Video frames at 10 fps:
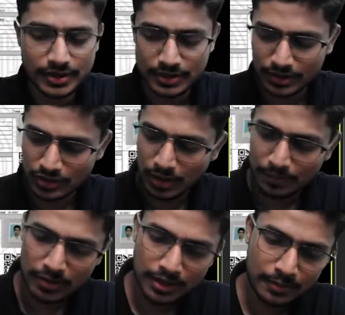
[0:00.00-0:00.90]
সো
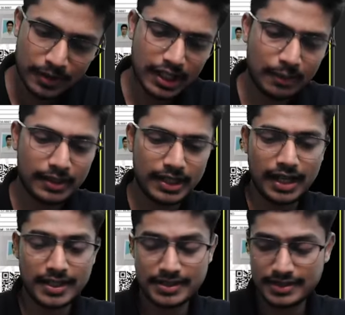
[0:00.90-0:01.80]
ড্রপ নেওয়ার পরে আমার
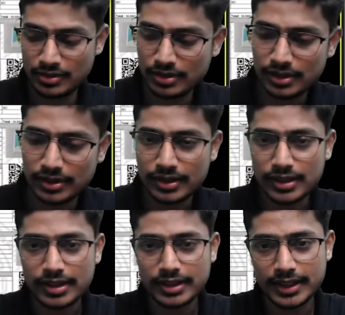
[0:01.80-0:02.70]
র্যাঙ্ক হয়েছিল
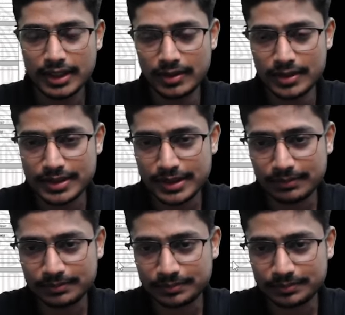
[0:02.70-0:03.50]
সেটা হচ্ছে